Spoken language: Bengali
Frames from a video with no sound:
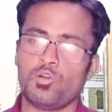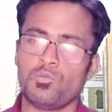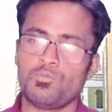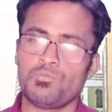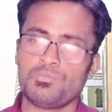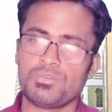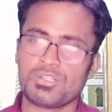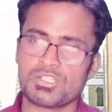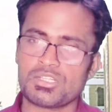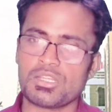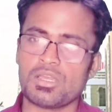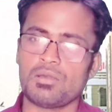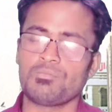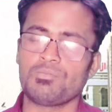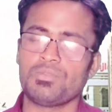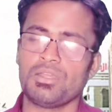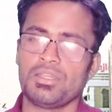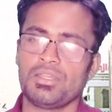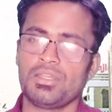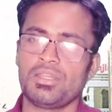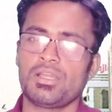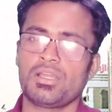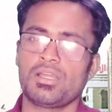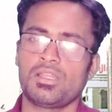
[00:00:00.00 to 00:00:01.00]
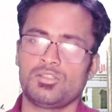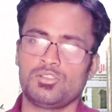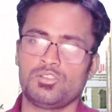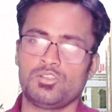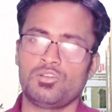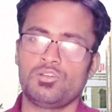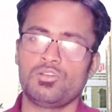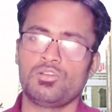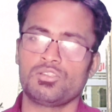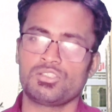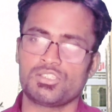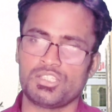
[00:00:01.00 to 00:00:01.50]
খুব সাবধানে রাখার
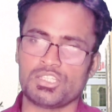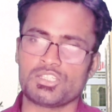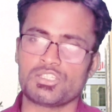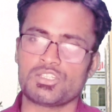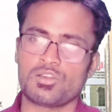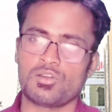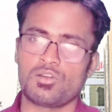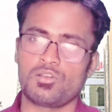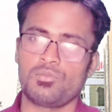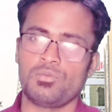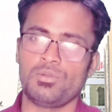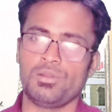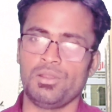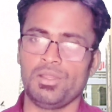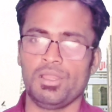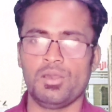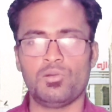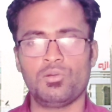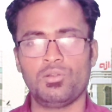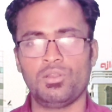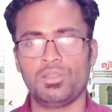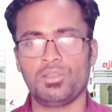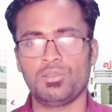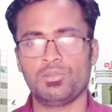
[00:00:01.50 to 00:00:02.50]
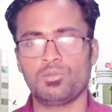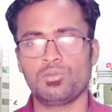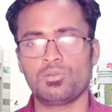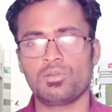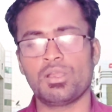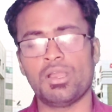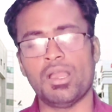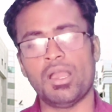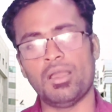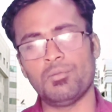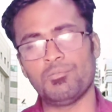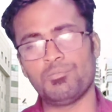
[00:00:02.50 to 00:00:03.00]
জন্য চেষ্টা করবেন না হলে কিন্তু
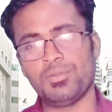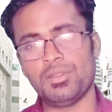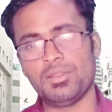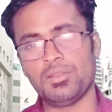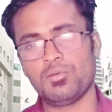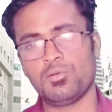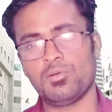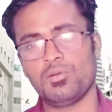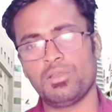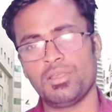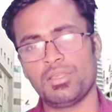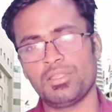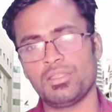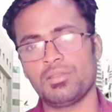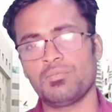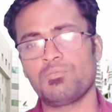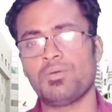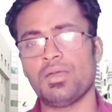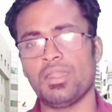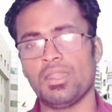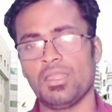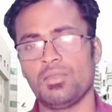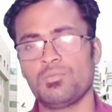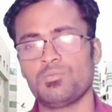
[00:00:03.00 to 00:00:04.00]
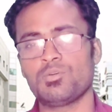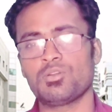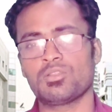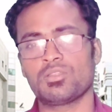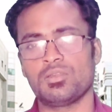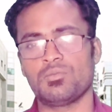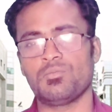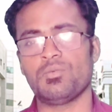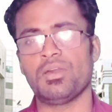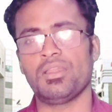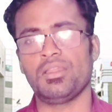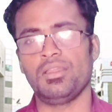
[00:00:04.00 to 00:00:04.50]
আপনিও এদের পাল্লায়
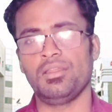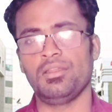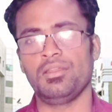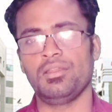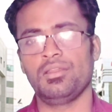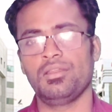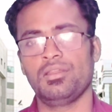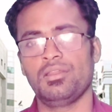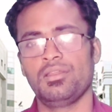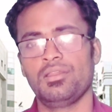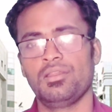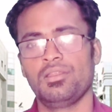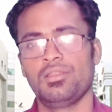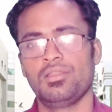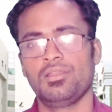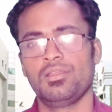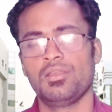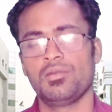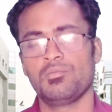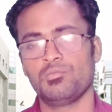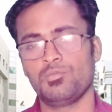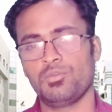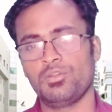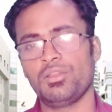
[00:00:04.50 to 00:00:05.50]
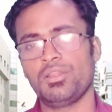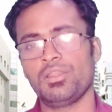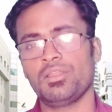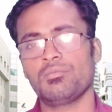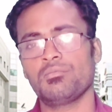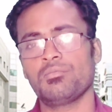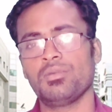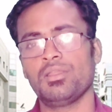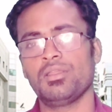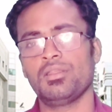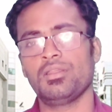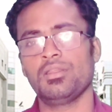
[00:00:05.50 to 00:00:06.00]
পড়তে পারেন মনে
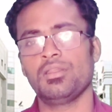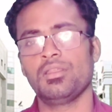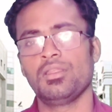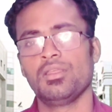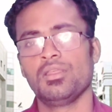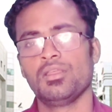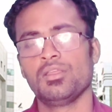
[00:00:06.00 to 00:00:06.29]
রাখবেন